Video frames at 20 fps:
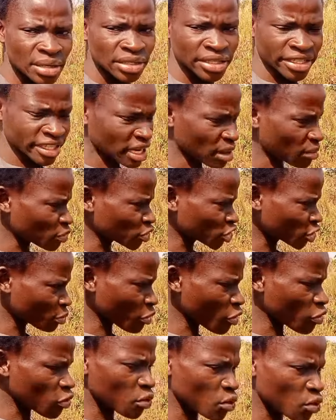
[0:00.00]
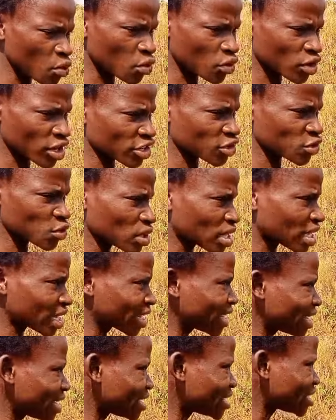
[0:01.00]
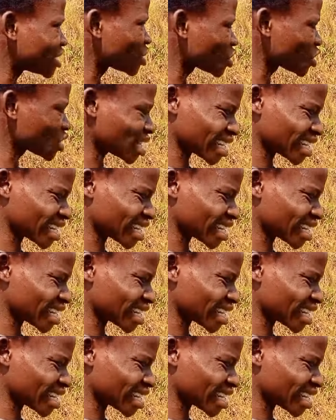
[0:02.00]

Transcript: Tínhamos pouco o resto daqueles